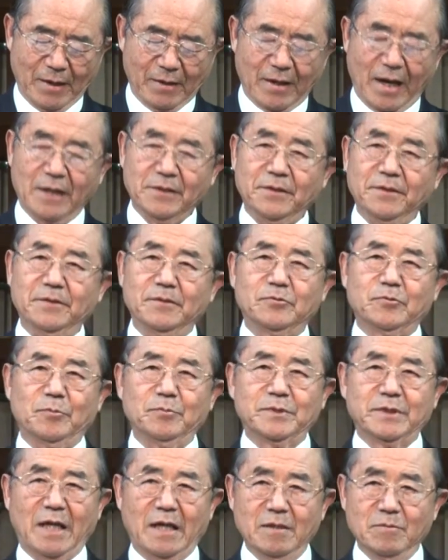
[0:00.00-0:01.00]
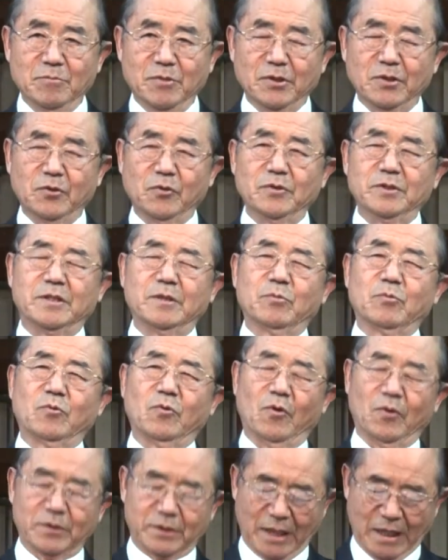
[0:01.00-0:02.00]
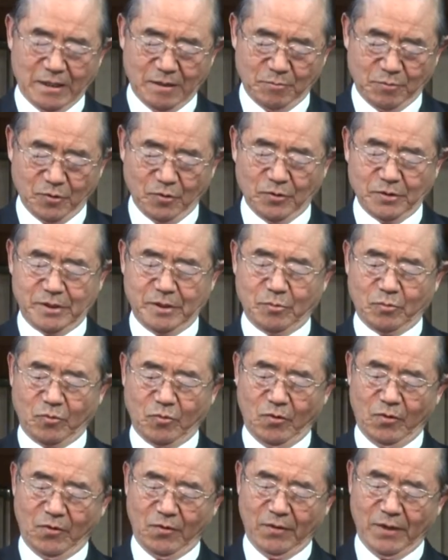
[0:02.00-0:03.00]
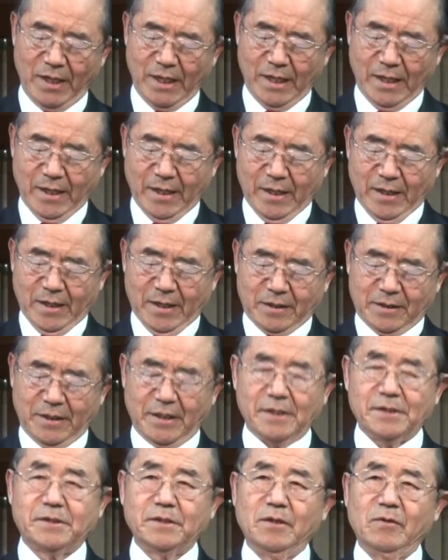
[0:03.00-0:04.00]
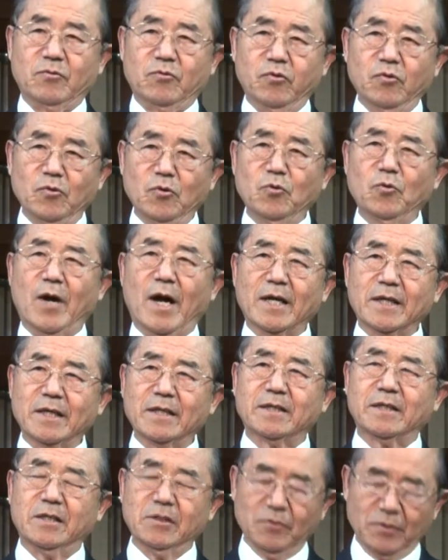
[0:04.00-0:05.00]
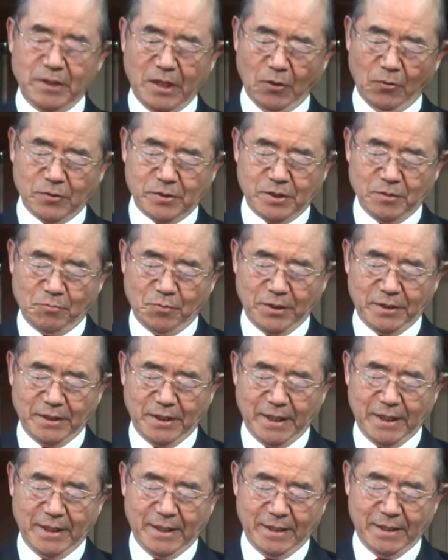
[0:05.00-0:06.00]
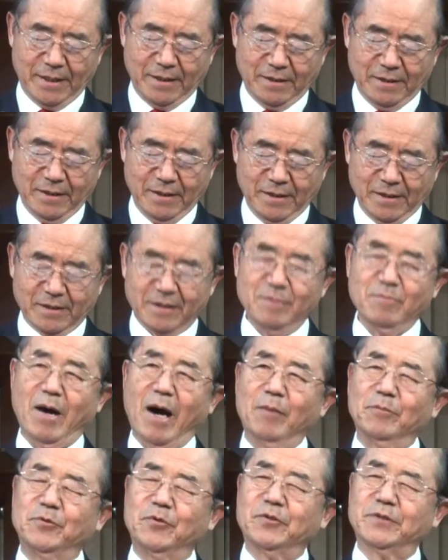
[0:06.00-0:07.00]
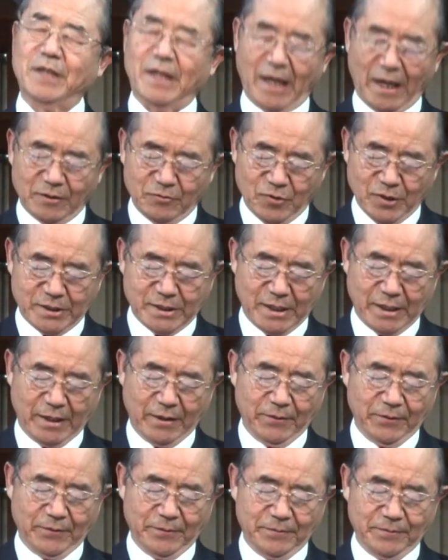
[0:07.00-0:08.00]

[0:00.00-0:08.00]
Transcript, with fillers: 아들을 좀 잘 먹이고 싶고 잘 입히고 싶고 그래서 훌륭하게 키워내고 싶은데 그게 마음대로 잘 안 되잖아요.